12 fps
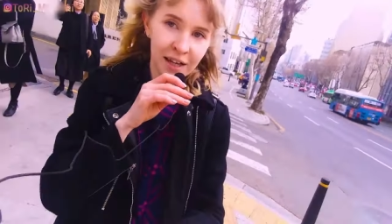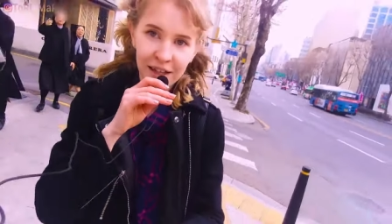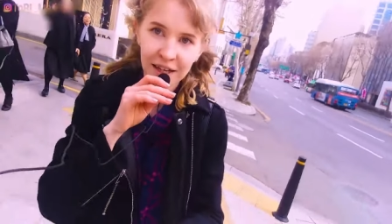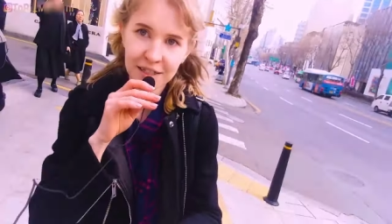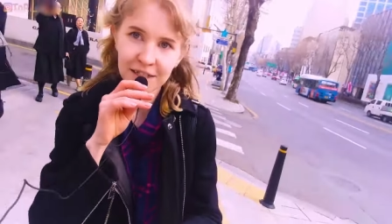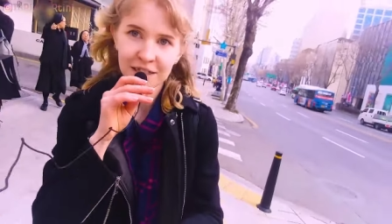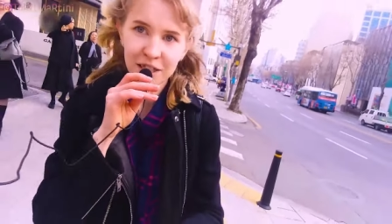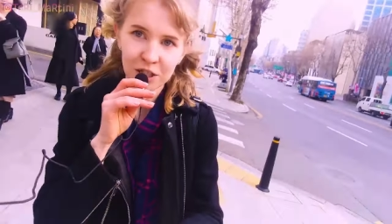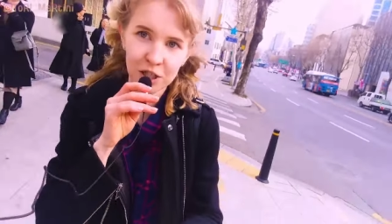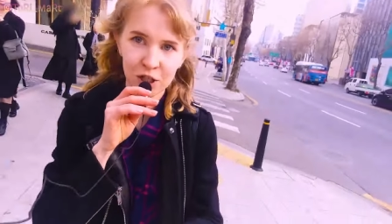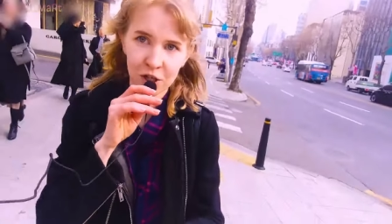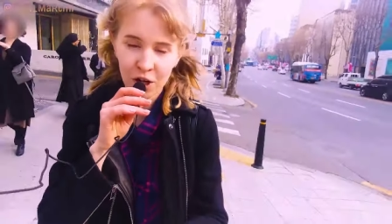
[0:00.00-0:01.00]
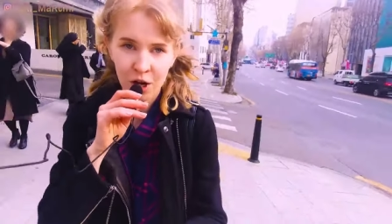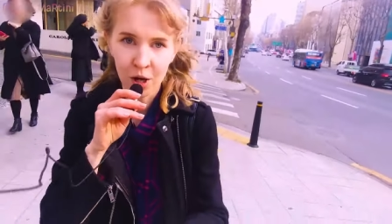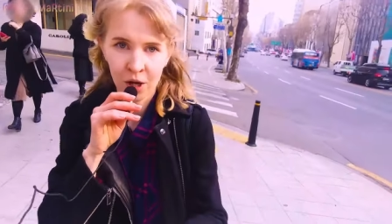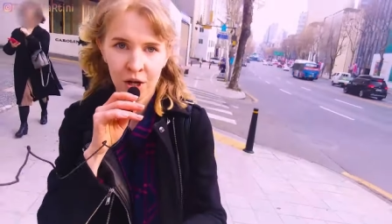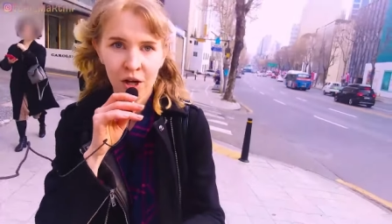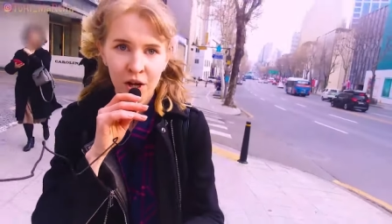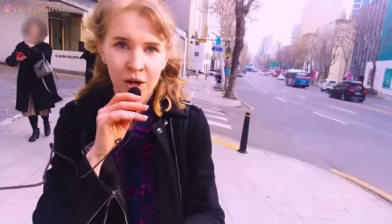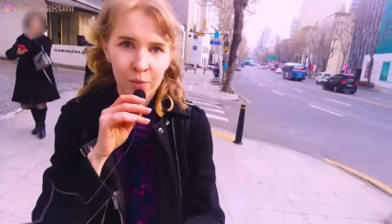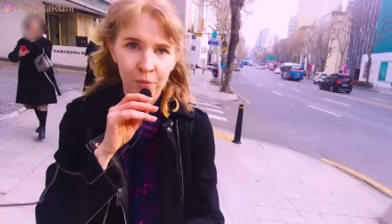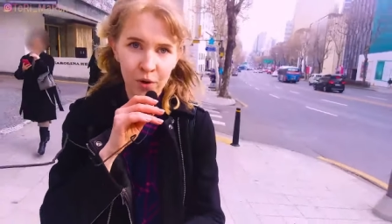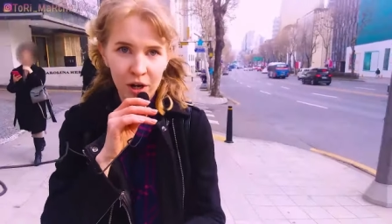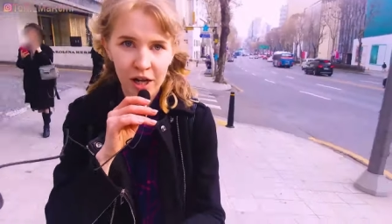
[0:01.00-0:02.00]
найдите еще
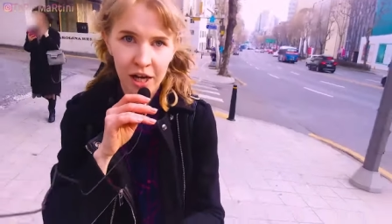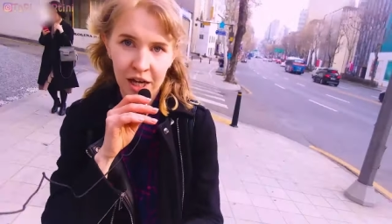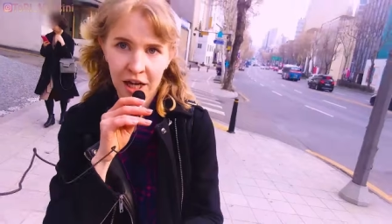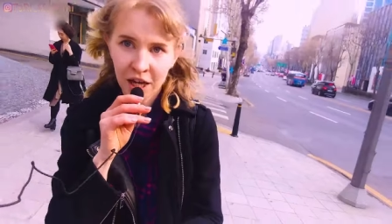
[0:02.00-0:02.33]
более